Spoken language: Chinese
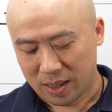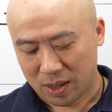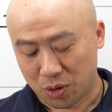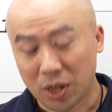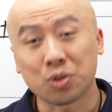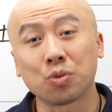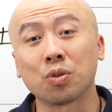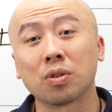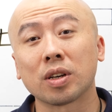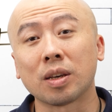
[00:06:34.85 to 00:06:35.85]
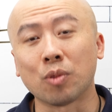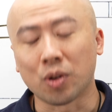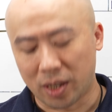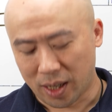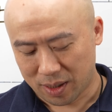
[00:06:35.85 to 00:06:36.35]
岁数一模
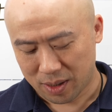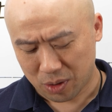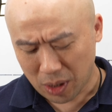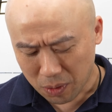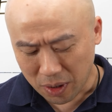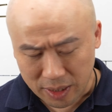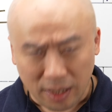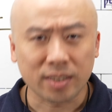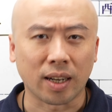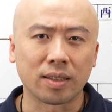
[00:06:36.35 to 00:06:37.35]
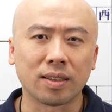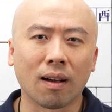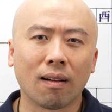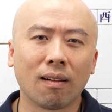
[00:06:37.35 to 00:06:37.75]
一样，所以我一定要讲一讲，